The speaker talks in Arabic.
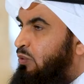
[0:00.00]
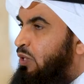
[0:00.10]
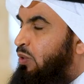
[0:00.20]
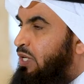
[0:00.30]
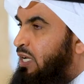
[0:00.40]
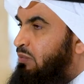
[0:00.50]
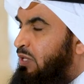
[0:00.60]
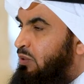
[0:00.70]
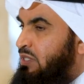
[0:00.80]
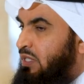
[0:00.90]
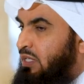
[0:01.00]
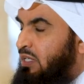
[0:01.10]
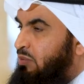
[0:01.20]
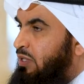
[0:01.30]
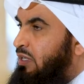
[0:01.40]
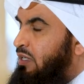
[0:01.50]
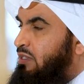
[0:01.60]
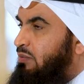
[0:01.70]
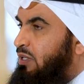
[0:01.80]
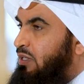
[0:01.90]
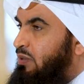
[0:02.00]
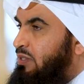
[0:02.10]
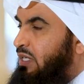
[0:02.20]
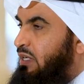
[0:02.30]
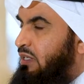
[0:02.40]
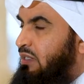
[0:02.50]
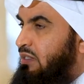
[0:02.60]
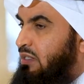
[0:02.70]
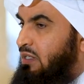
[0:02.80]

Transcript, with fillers: وهو يعمل ويتقرب إلى الله تبارك وتعالى